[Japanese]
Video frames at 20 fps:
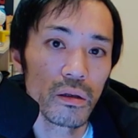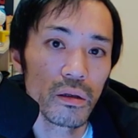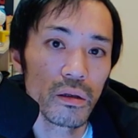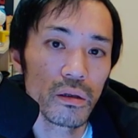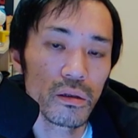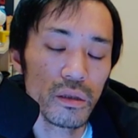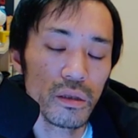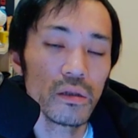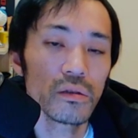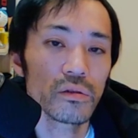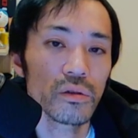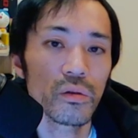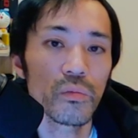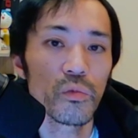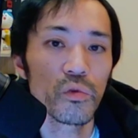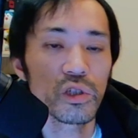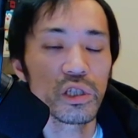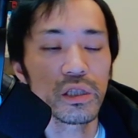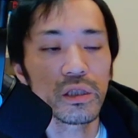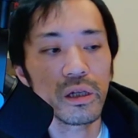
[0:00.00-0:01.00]
でその
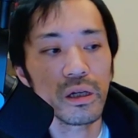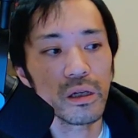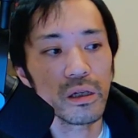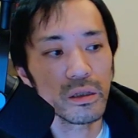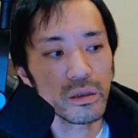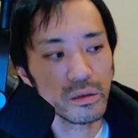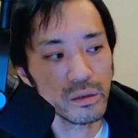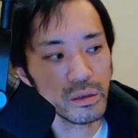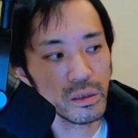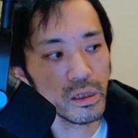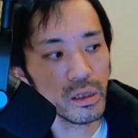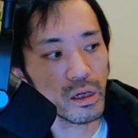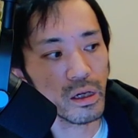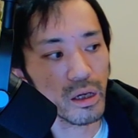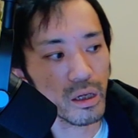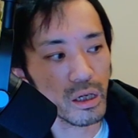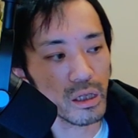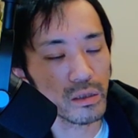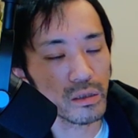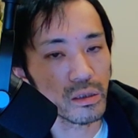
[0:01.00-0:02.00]
モニターで
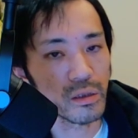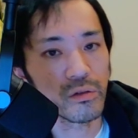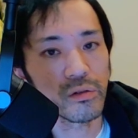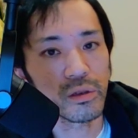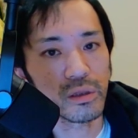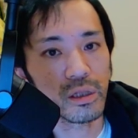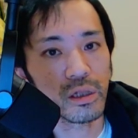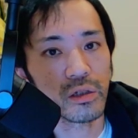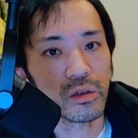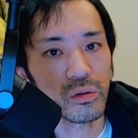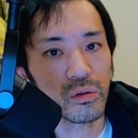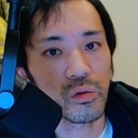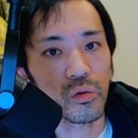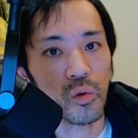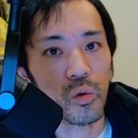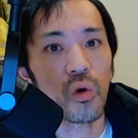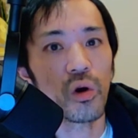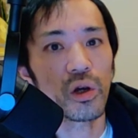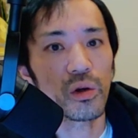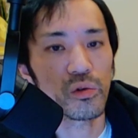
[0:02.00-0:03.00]
買ってくれた人の
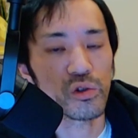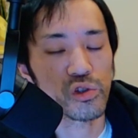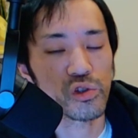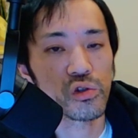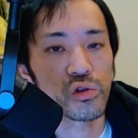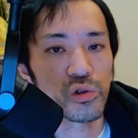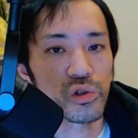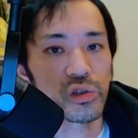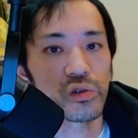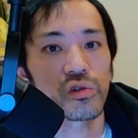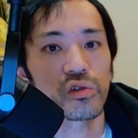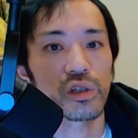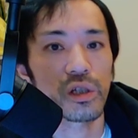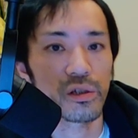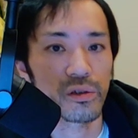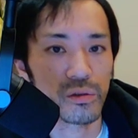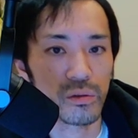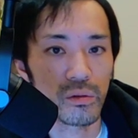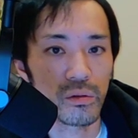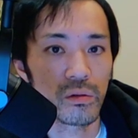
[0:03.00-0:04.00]
声を抽出した
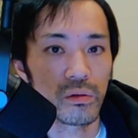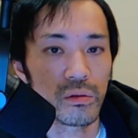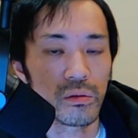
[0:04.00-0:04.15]
んですよ